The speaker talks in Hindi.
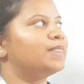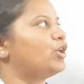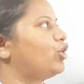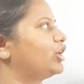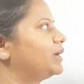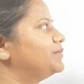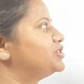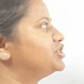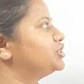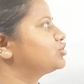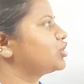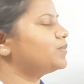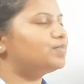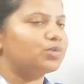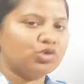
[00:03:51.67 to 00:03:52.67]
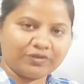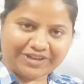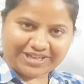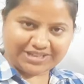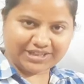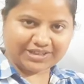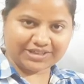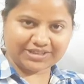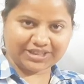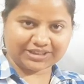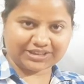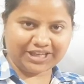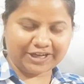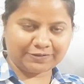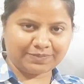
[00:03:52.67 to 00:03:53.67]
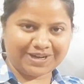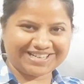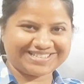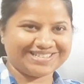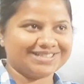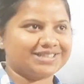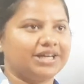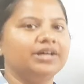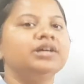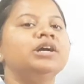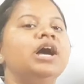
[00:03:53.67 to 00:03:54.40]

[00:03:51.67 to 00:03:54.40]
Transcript: और हम इस चीज़ को प्रूव कैसे कर सकते हैं अनबायसनेस का